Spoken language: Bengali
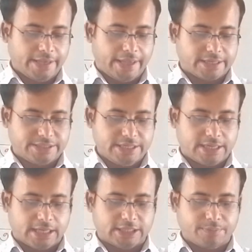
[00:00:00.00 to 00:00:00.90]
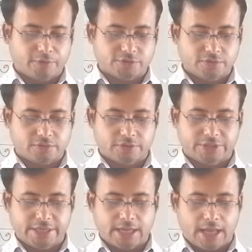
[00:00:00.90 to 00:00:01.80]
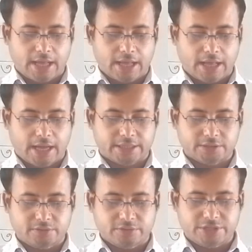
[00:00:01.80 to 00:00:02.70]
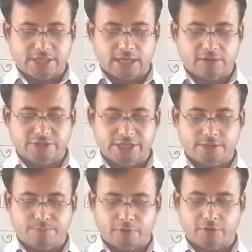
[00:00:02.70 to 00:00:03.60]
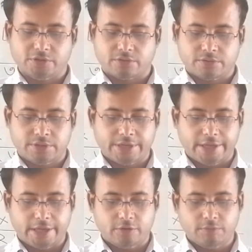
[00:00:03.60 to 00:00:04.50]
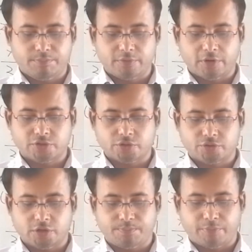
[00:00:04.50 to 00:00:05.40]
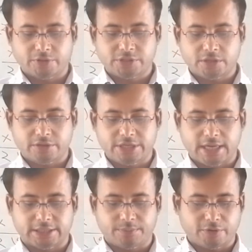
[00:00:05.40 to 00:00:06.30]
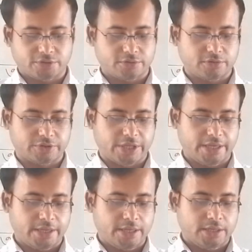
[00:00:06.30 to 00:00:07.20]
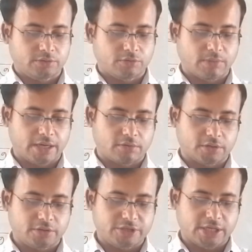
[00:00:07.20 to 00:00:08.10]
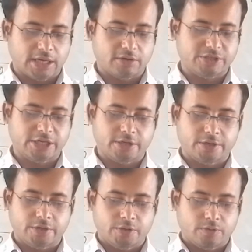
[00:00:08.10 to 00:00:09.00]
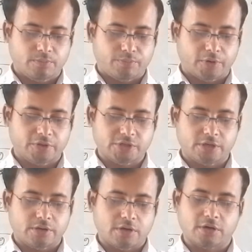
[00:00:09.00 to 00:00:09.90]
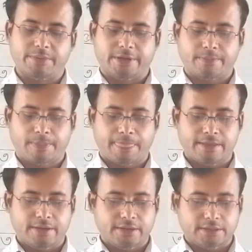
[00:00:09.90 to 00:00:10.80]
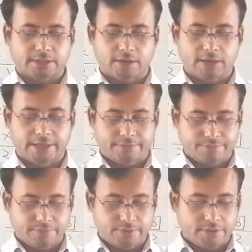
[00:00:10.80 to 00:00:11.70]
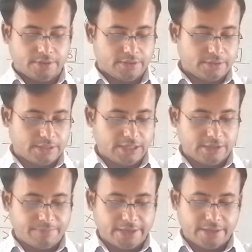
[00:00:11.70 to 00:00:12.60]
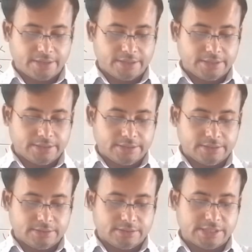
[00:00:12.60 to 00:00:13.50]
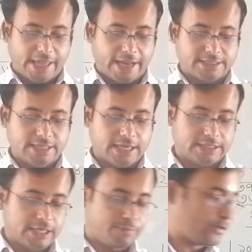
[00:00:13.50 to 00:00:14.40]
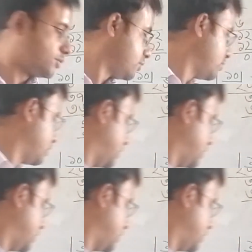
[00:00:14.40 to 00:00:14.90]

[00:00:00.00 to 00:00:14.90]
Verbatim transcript: একটি খাতা প্রস্তুত করতে আটাত্তরটি কাগজের প্রয়োজন এরূপ নয়শত পঞ্চান্নটি খাতা প্রস্তুত করতে তোমার কতটি কাগজের প্রয়োজন হবে তাহলে কি লিখবে যে একটি খাতা প্রস্তুত করতে